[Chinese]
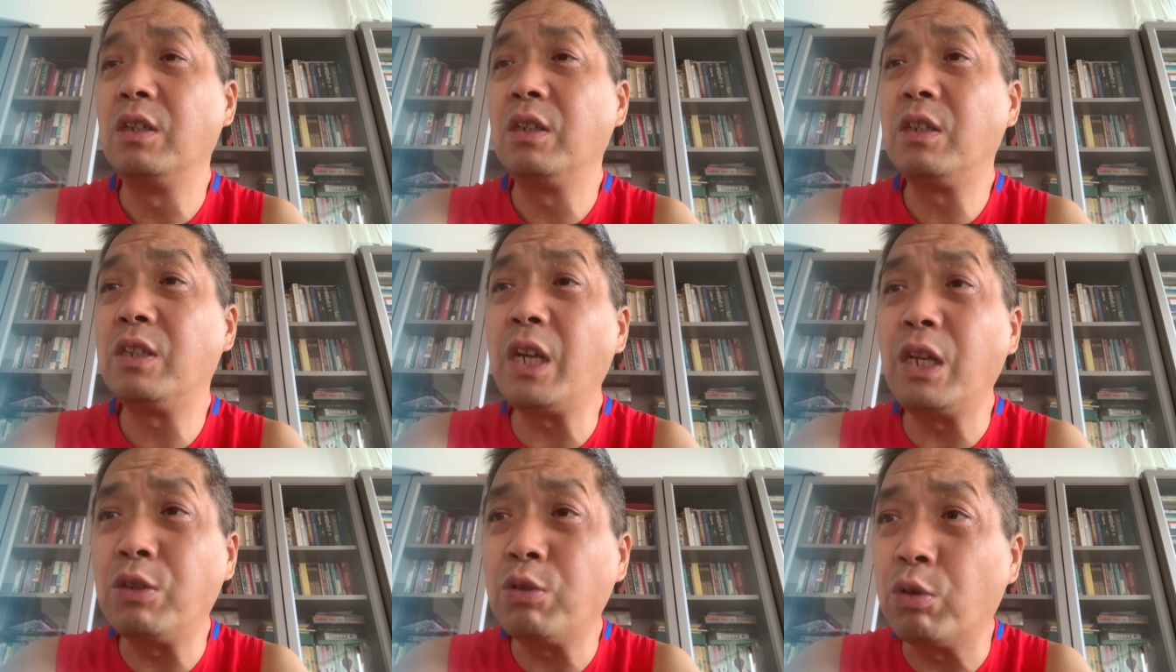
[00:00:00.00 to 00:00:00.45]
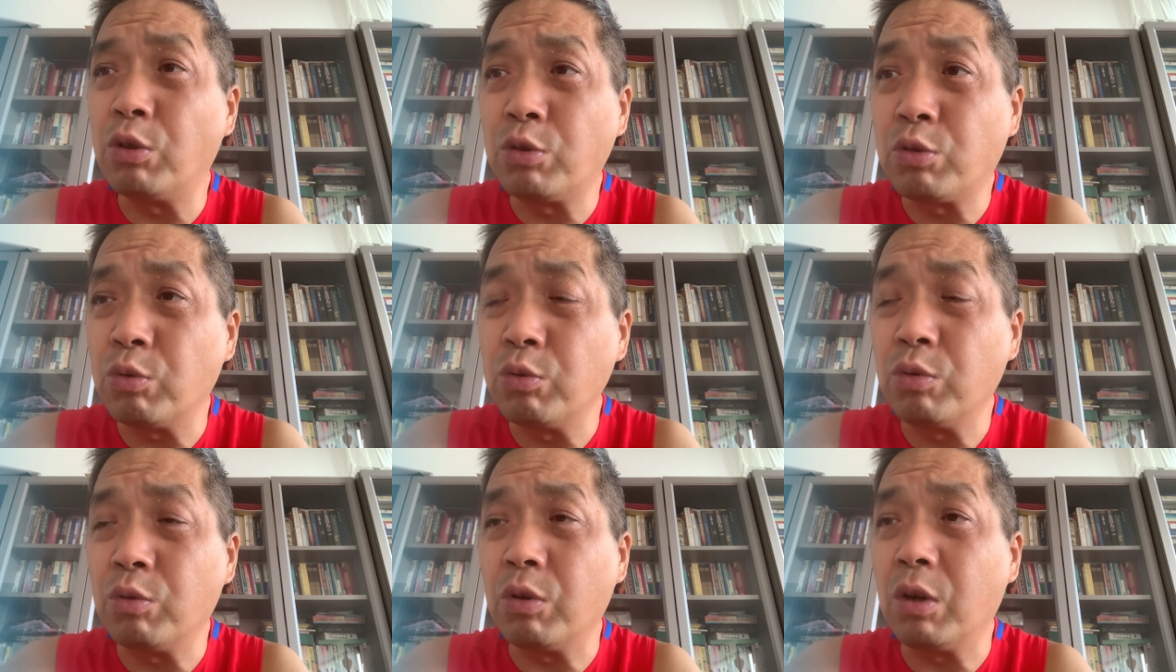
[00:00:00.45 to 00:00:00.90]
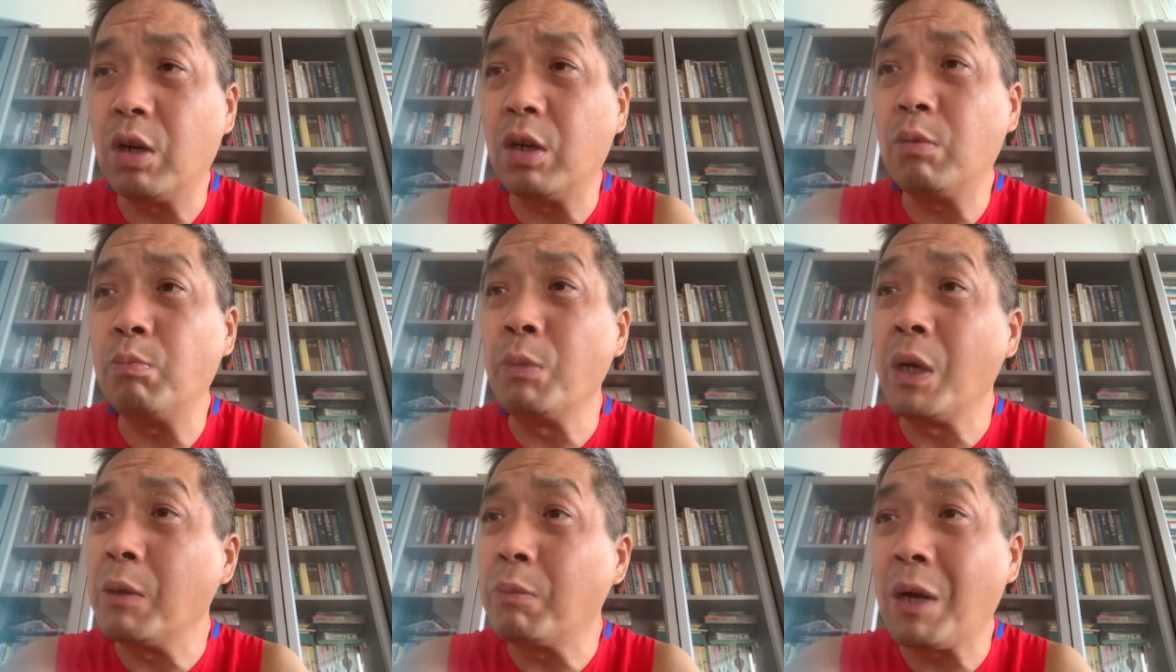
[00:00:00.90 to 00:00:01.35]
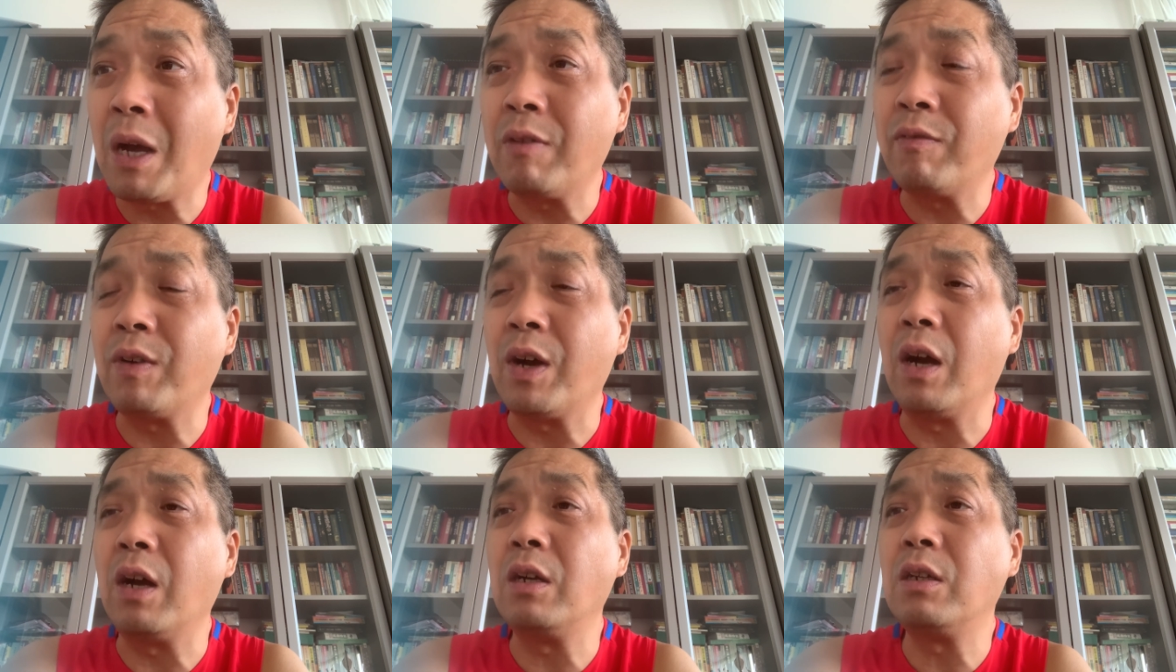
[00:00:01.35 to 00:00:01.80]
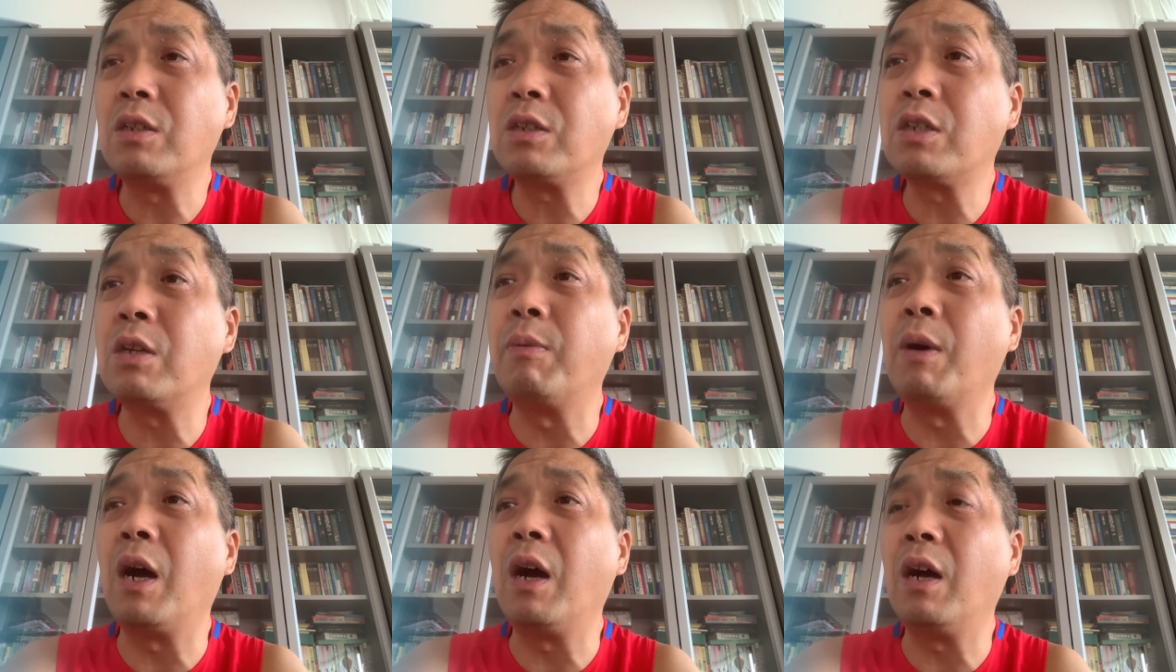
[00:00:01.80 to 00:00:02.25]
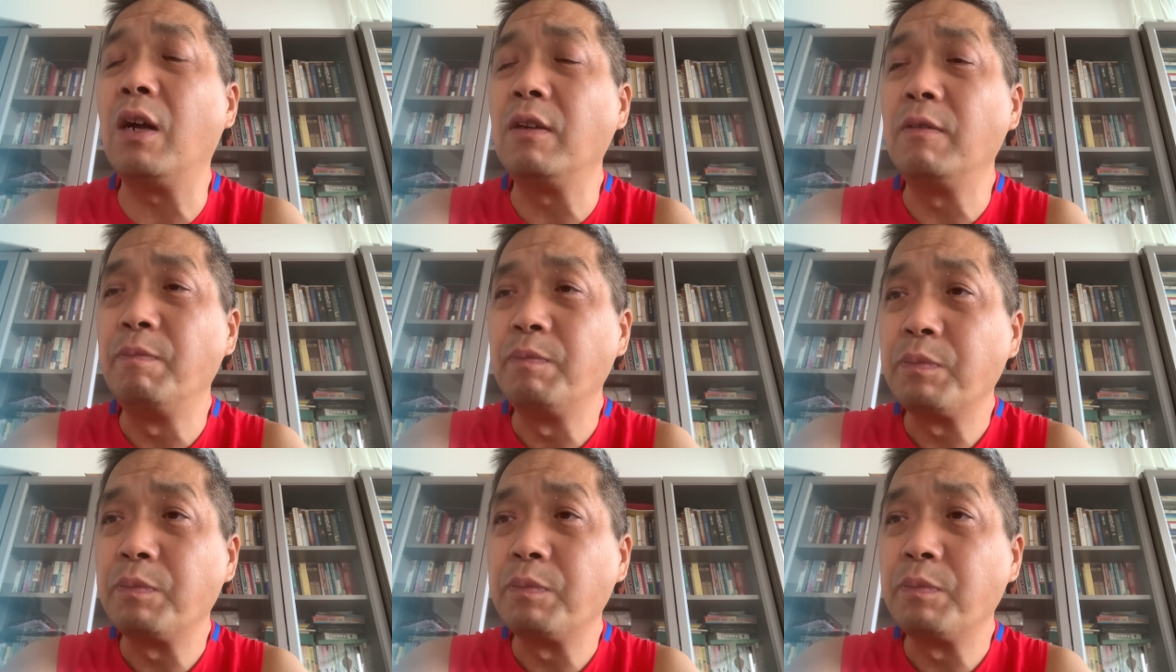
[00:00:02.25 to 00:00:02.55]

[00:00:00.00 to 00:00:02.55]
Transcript: 这就是中国，没办法，是吧？